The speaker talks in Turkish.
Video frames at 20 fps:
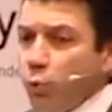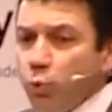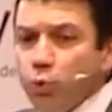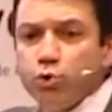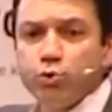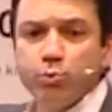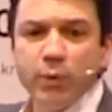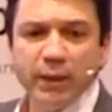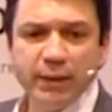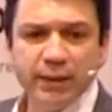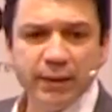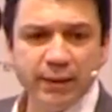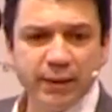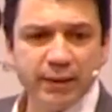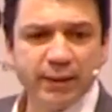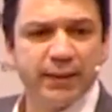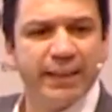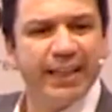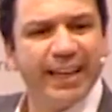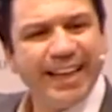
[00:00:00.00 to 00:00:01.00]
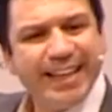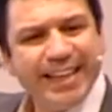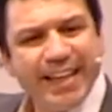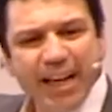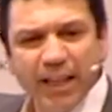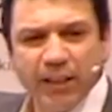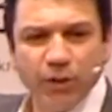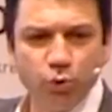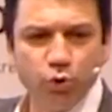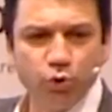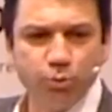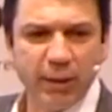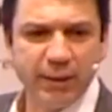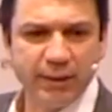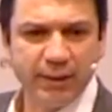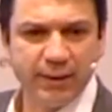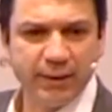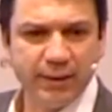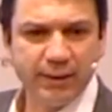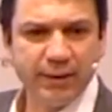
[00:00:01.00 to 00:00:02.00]
Uzmanlığınız. Ne kadar
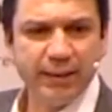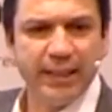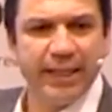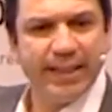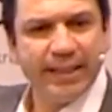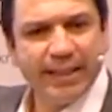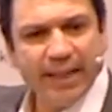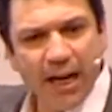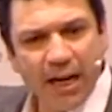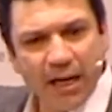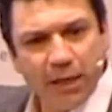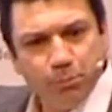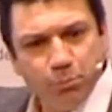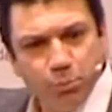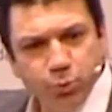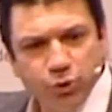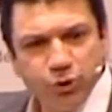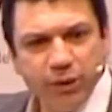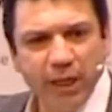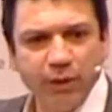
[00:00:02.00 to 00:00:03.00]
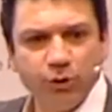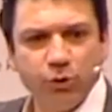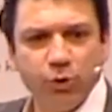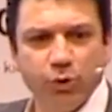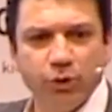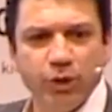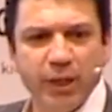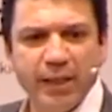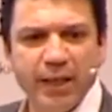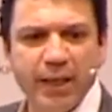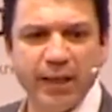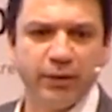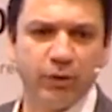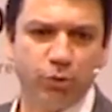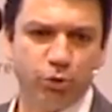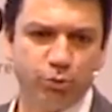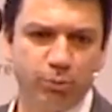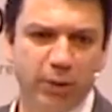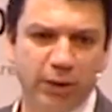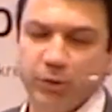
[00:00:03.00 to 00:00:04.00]
uzmansınız? Yani bu sektörde ne
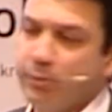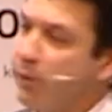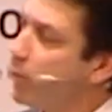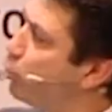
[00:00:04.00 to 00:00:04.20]
kadar uzmansınız?